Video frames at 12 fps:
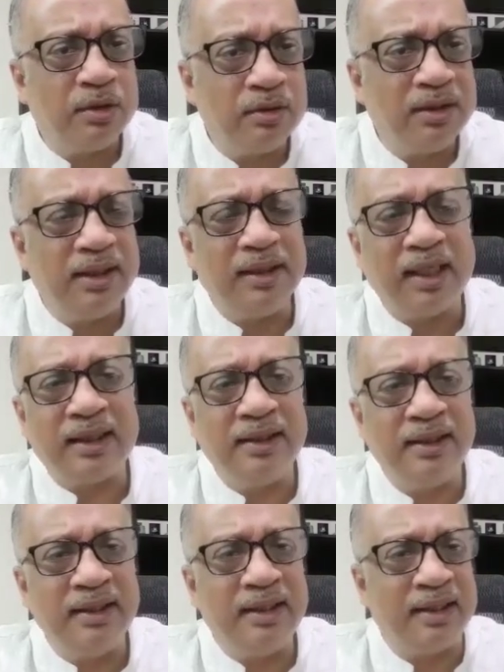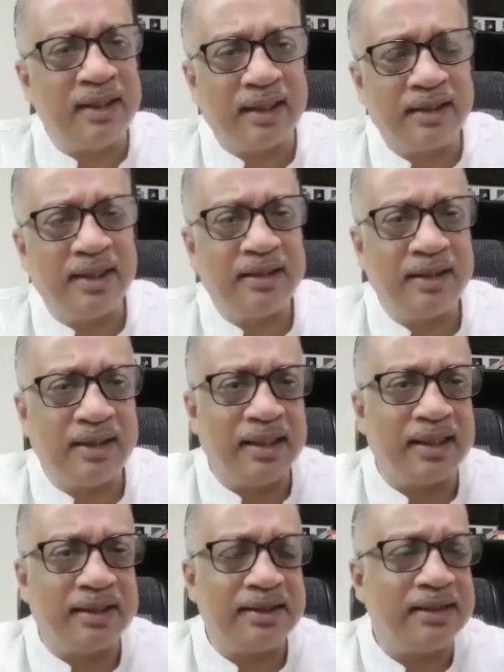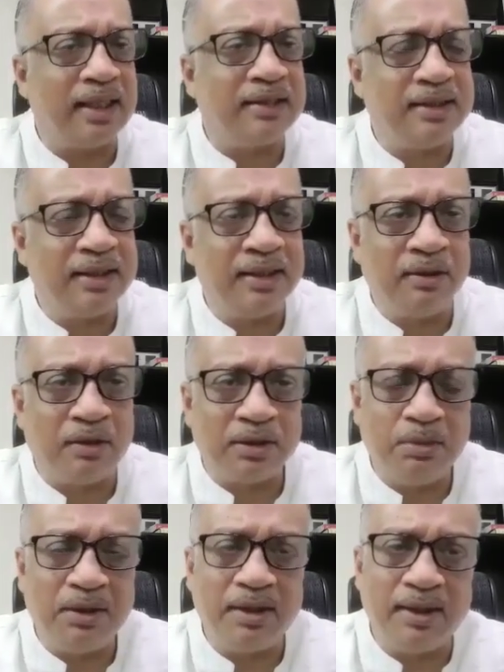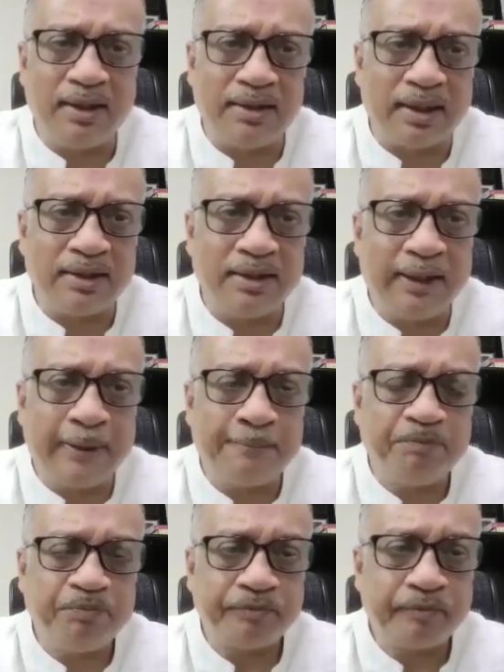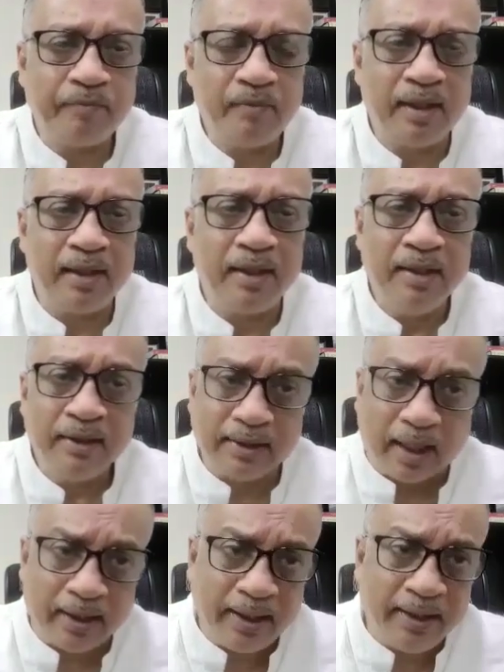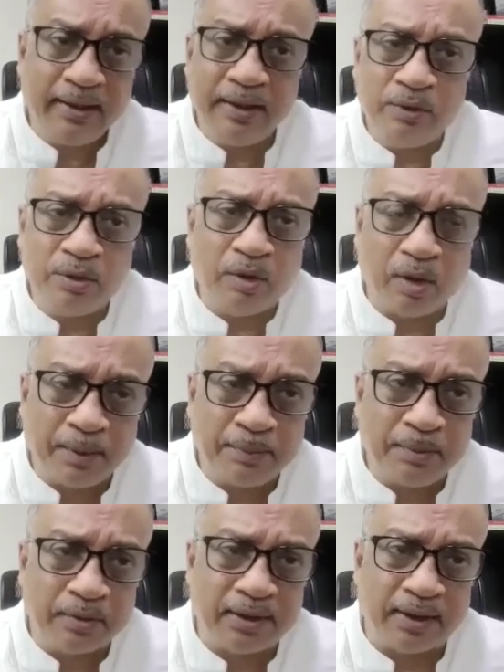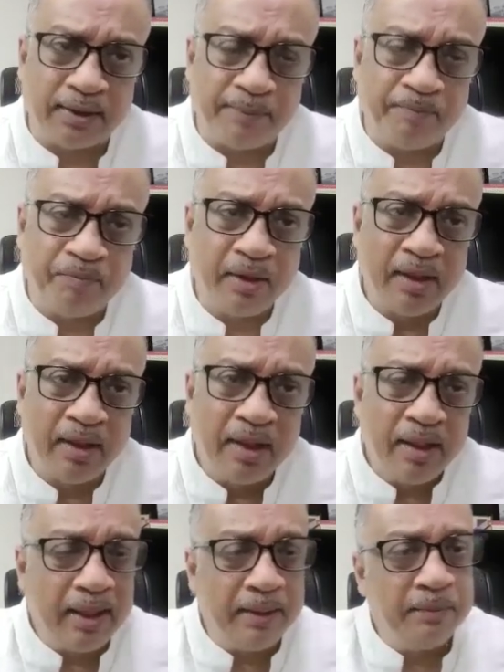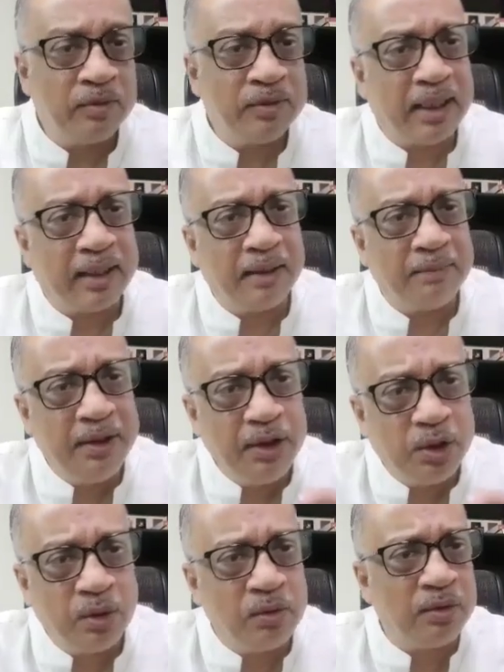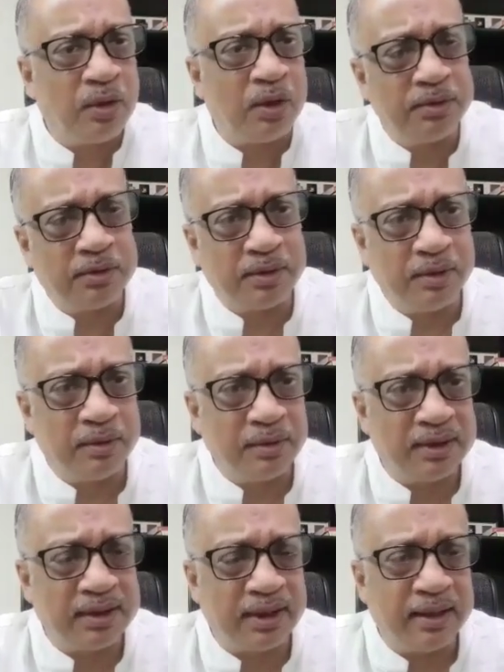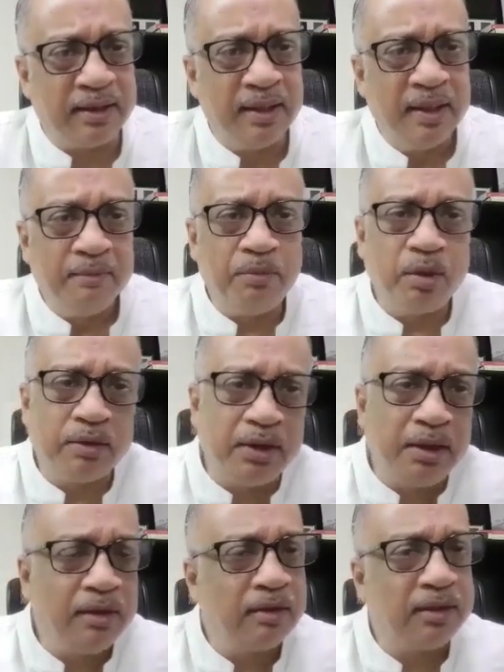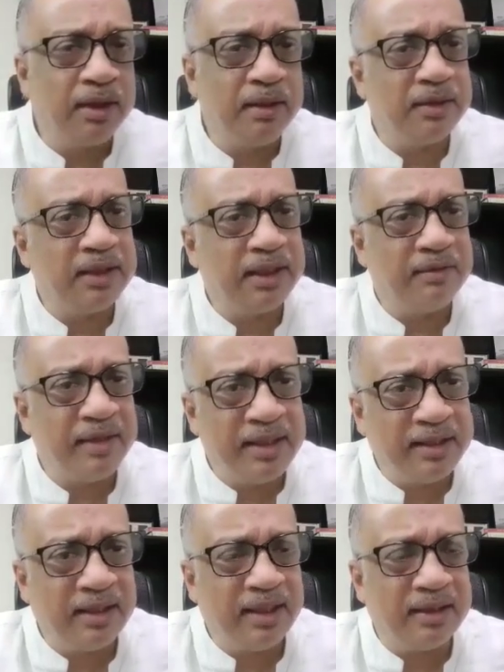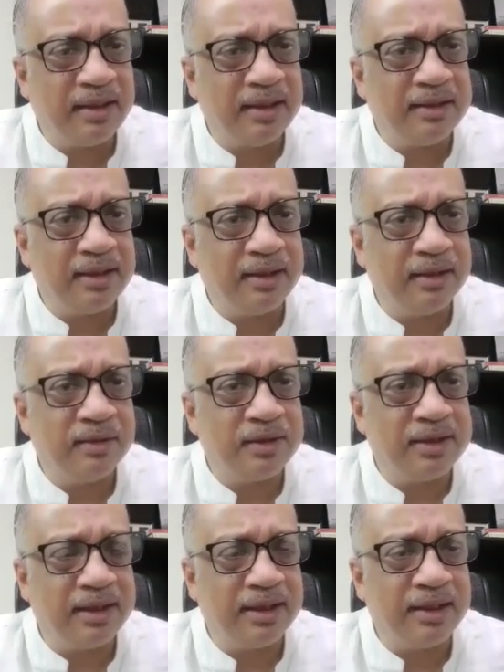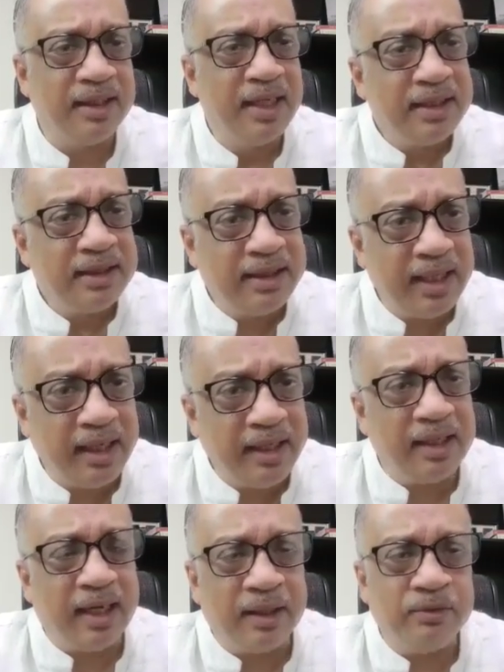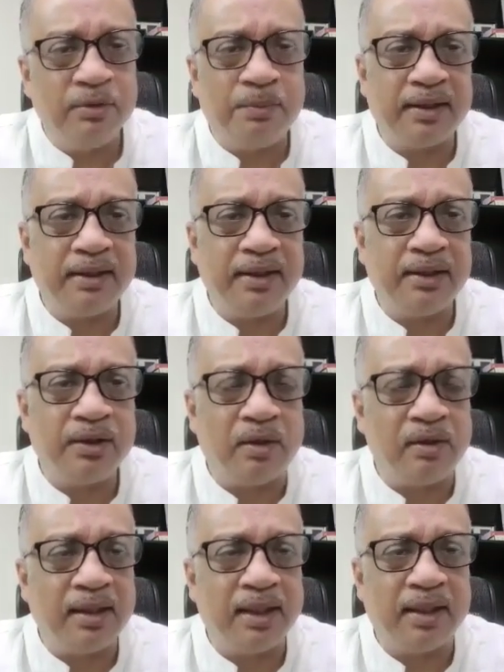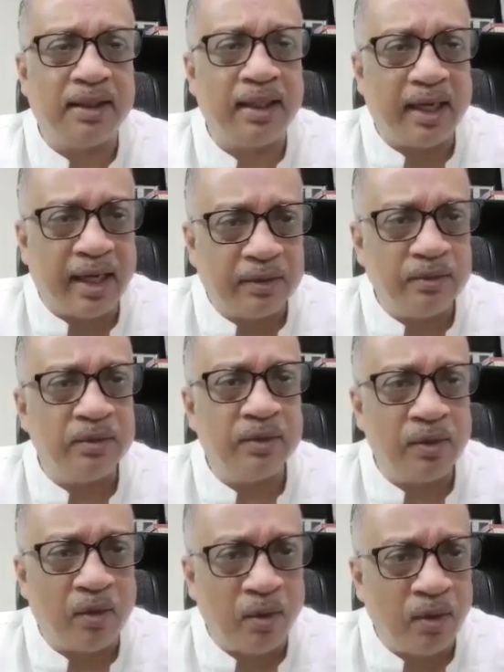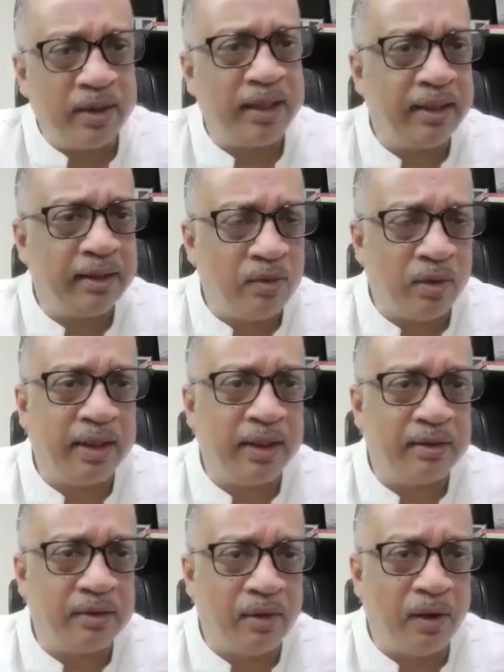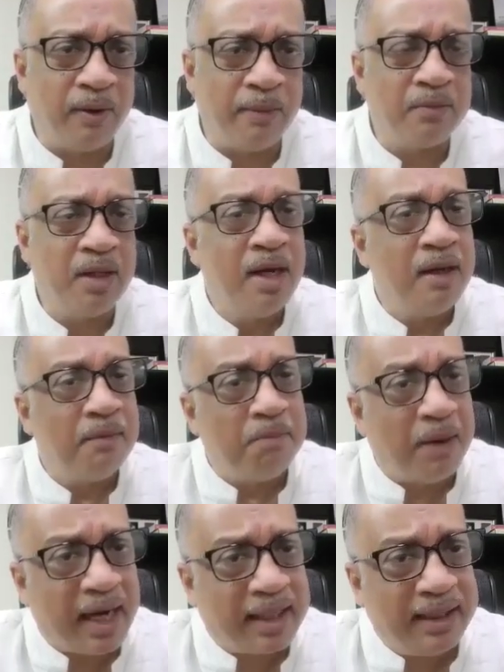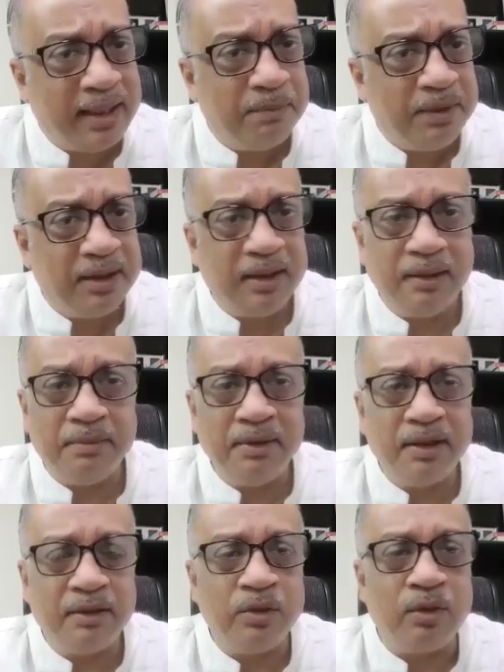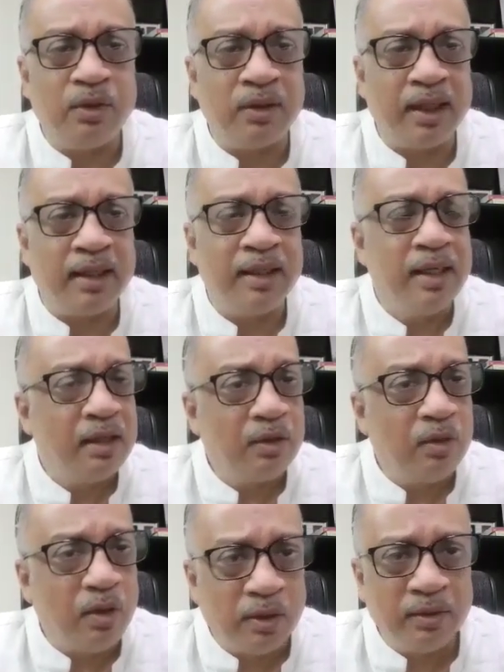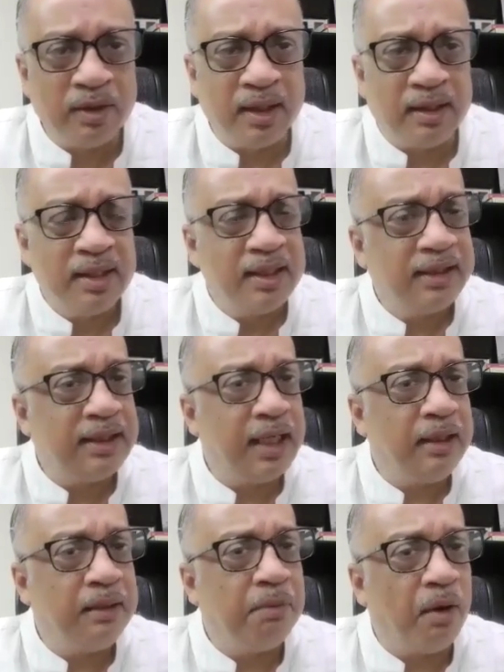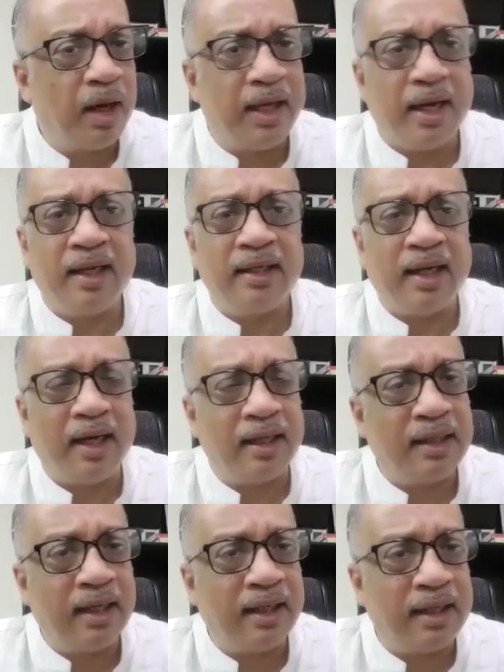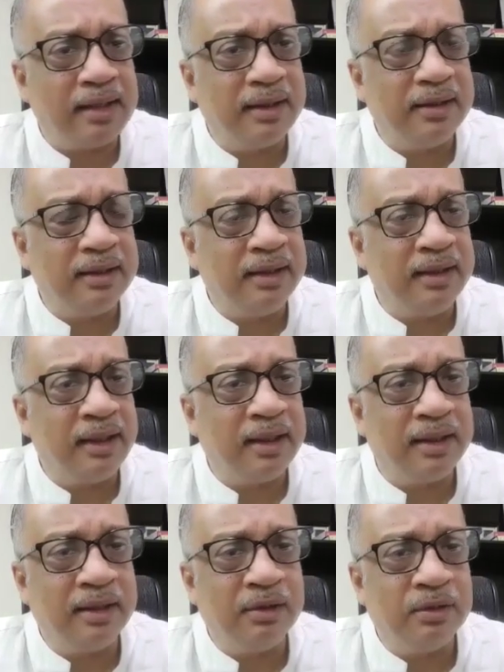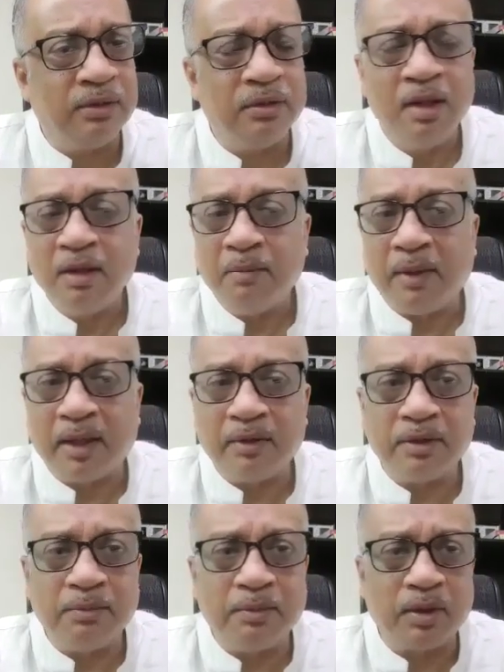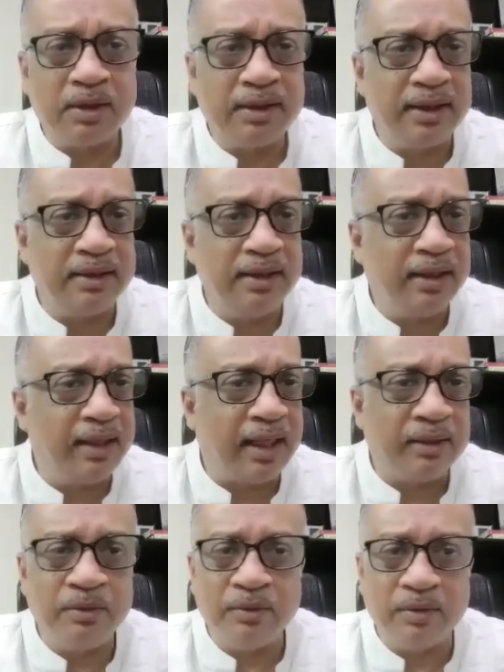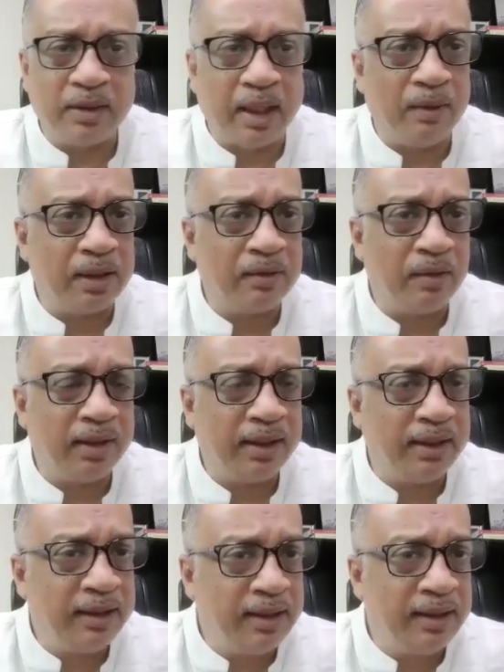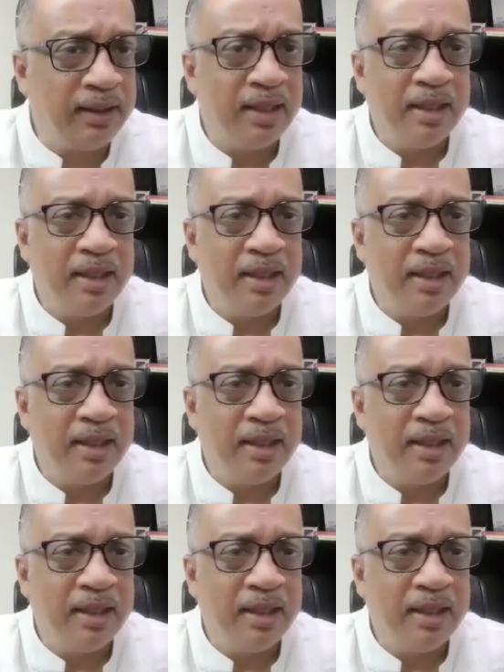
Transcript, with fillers: সর্দি কাশি নিয়ে ডাক্তারদের কাছে যাচ্ছেন হসপিটালে যাচ্ছেন তারাই কিন্তু ধরা পড়ছেন এবং যারা ভীষণ অসুস্থ হচ্ছে ভর্তি হতে হচ্ছে ভেন্টিলেটারে যেতে হচ্ছে সেই আনুপাতিক সংখ্যাটা এখনো অনেক অনেক কম বাকি পৃথিবীর তুলনায় করোনা সেই ভয়াল আকার আকৃতি নিয়ে কিন্তু ভারতবর্ষের দিকে এখনো ধাওয়া করেনি